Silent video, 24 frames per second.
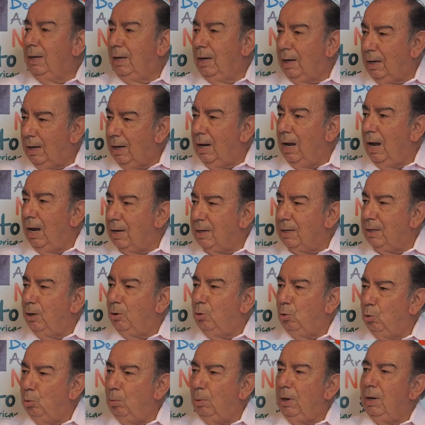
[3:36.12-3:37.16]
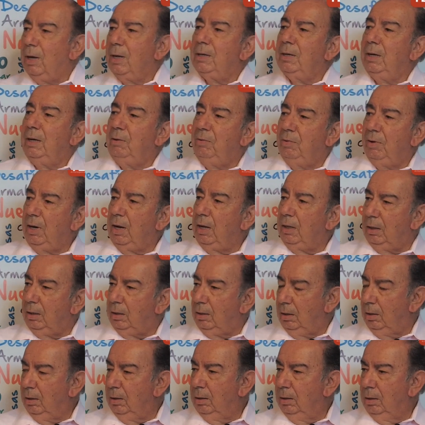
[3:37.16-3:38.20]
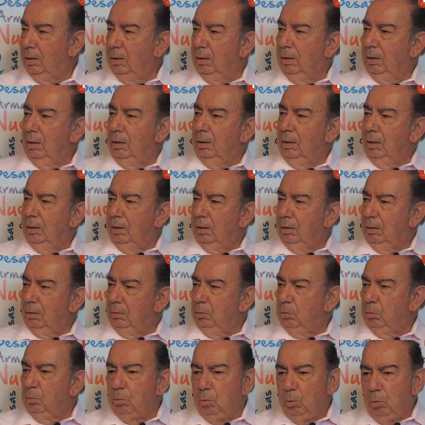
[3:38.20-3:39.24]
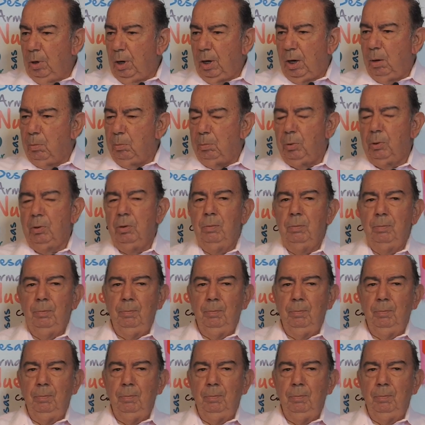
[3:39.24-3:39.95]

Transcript: ¿Qué quieres hacer tú para ser diferente? Un ejemplo.